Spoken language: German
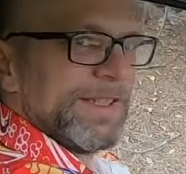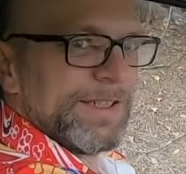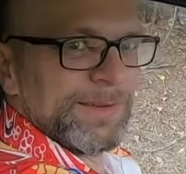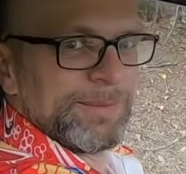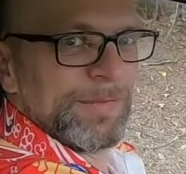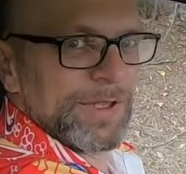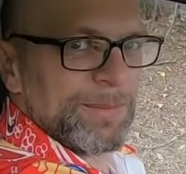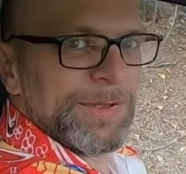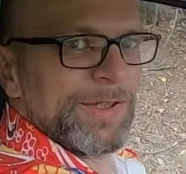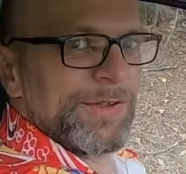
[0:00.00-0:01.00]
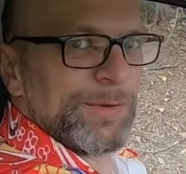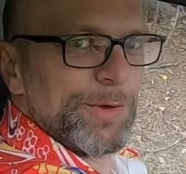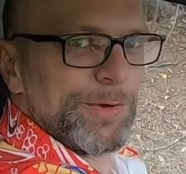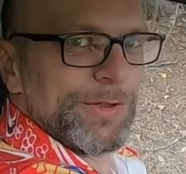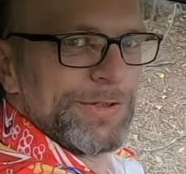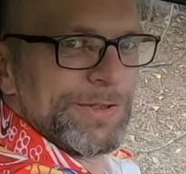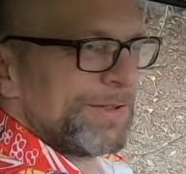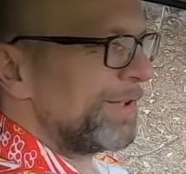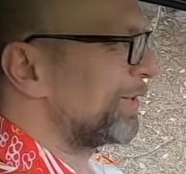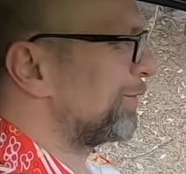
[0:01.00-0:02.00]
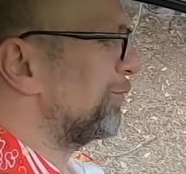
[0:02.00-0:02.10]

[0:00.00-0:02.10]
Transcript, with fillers: ähm, kann man also auch in der Nacht